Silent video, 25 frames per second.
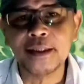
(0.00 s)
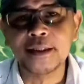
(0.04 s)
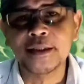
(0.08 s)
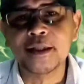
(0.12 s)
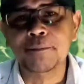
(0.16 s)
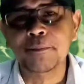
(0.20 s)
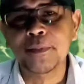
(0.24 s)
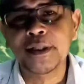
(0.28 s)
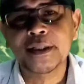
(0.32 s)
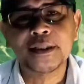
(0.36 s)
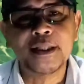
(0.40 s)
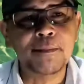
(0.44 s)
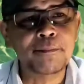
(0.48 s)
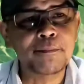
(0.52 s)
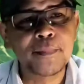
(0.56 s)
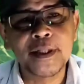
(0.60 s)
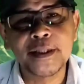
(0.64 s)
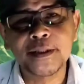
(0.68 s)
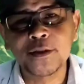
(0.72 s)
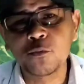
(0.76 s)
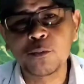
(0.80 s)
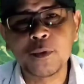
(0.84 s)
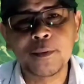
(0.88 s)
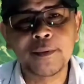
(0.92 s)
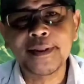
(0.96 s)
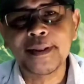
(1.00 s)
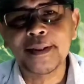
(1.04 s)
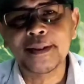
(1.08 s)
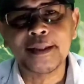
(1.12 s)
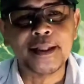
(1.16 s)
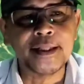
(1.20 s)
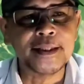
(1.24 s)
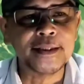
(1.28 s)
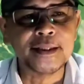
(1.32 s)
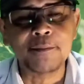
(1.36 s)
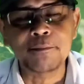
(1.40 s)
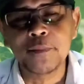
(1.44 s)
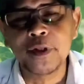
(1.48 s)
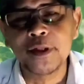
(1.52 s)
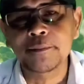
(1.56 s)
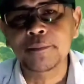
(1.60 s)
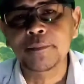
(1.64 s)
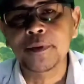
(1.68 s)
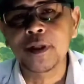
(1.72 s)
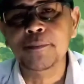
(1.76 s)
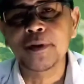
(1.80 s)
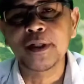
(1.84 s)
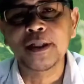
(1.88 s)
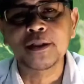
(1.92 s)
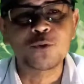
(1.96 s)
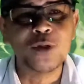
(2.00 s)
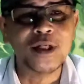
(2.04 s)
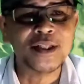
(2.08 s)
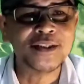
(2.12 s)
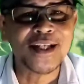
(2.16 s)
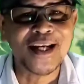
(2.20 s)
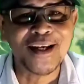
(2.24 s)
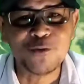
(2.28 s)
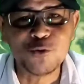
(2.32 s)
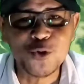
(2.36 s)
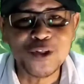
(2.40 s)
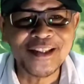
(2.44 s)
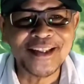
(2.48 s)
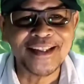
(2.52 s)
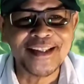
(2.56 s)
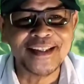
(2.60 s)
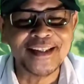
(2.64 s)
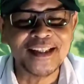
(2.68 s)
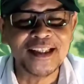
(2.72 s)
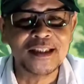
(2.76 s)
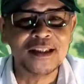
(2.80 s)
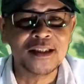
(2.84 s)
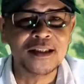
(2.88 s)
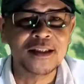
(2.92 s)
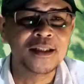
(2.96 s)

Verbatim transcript: dikatakan tablet? Tablet itu memang dikatakan tablet memang begitulah seharusnya ya.